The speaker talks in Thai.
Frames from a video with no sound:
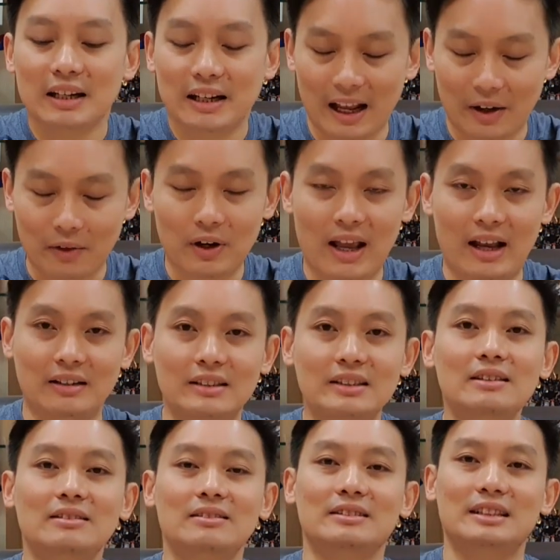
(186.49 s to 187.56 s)
แข็งแรง
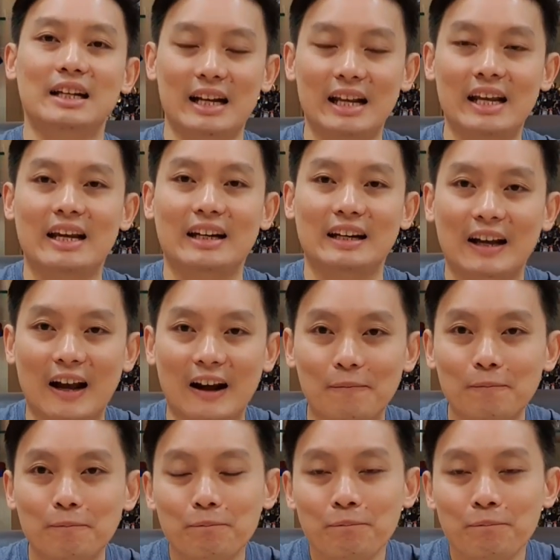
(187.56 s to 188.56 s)
ขึ้นนั่นเองนะครับ